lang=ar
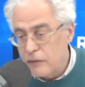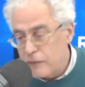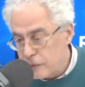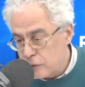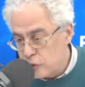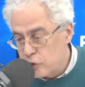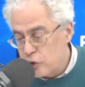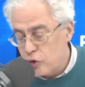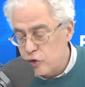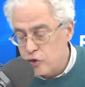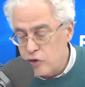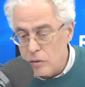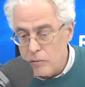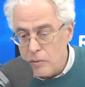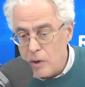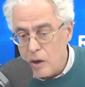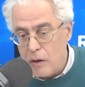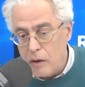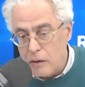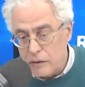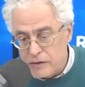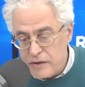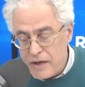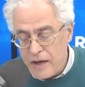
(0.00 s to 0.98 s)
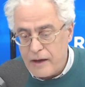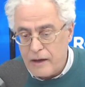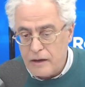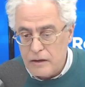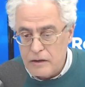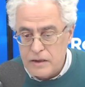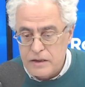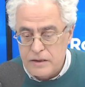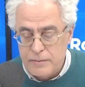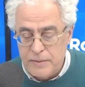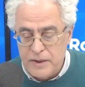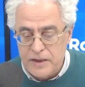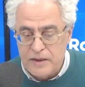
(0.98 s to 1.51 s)
جوستومون داخل
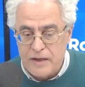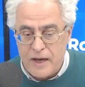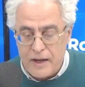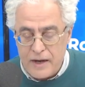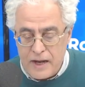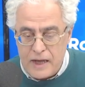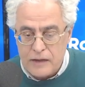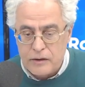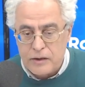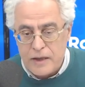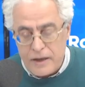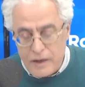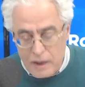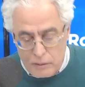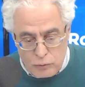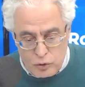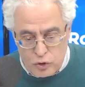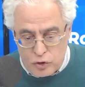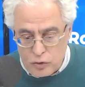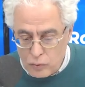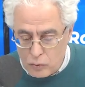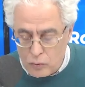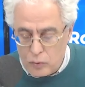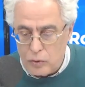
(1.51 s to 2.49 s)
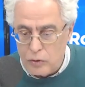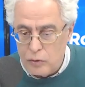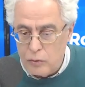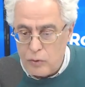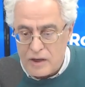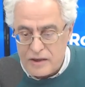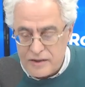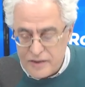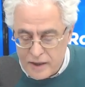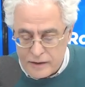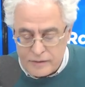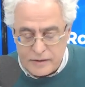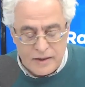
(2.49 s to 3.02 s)
السبيطارات انا مش نقول
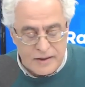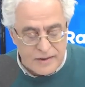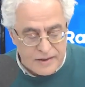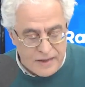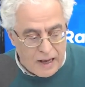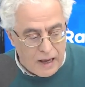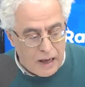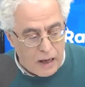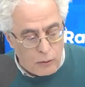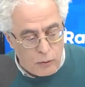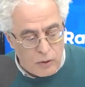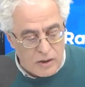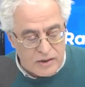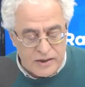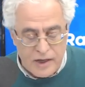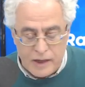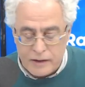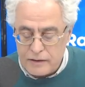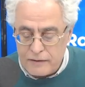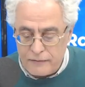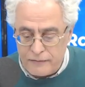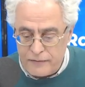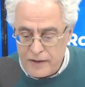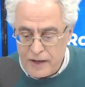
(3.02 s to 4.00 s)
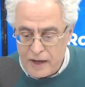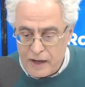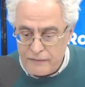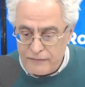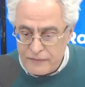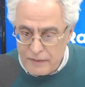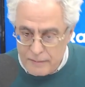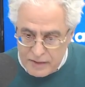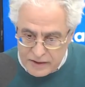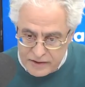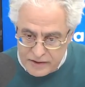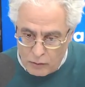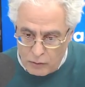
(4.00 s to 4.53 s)
وزاره الصحه وزاره الفلاحه
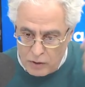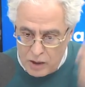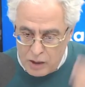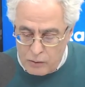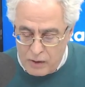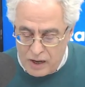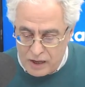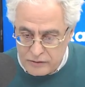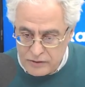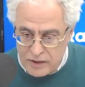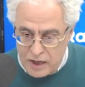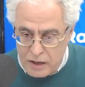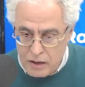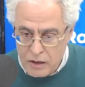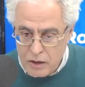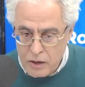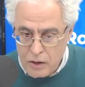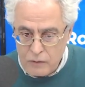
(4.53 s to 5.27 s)
فما دوله واحده